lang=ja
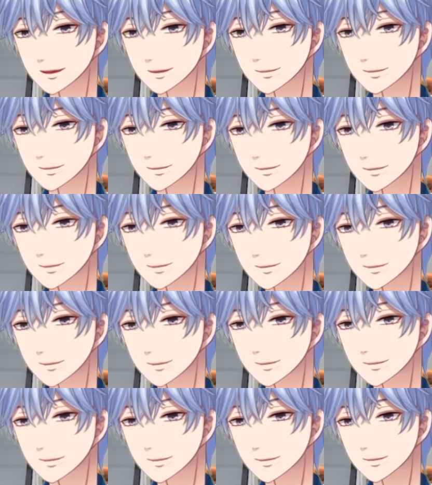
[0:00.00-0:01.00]
う、う
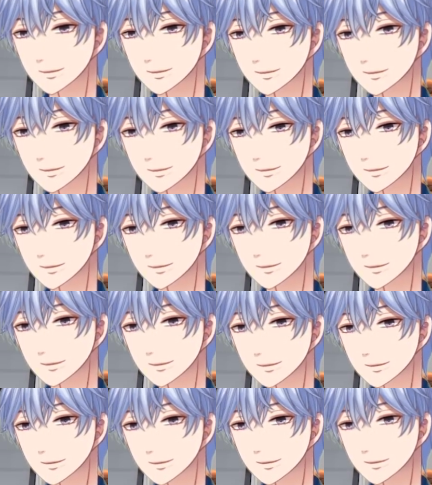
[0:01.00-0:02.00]
お、お、
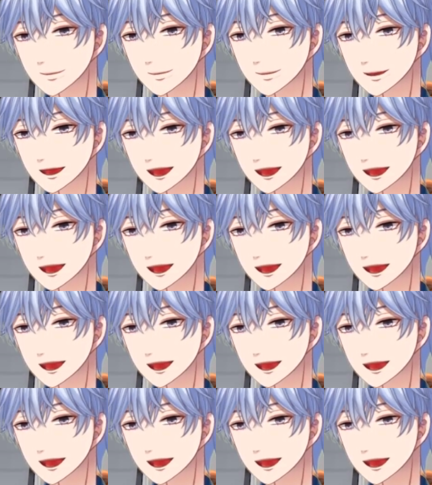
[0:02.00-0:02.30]
お